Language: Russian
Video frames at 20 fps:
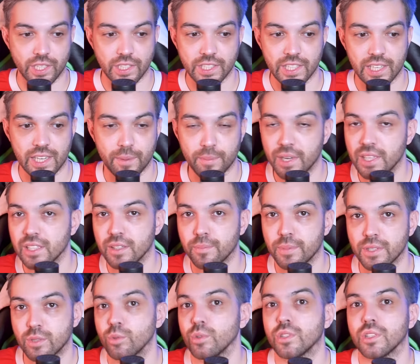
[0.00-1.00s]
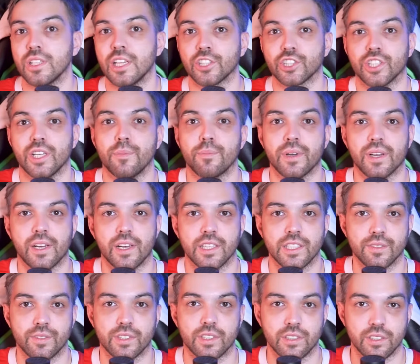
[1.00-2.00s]
где команда, по сути, должна
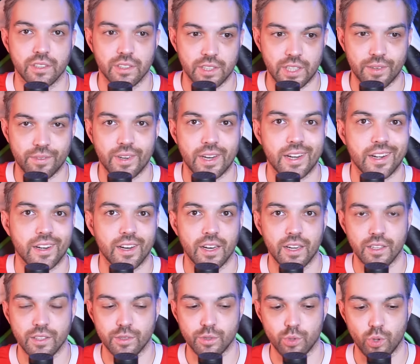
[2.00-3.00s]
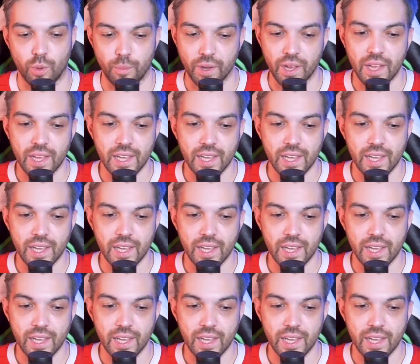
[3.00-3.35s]
показывать товар лицом.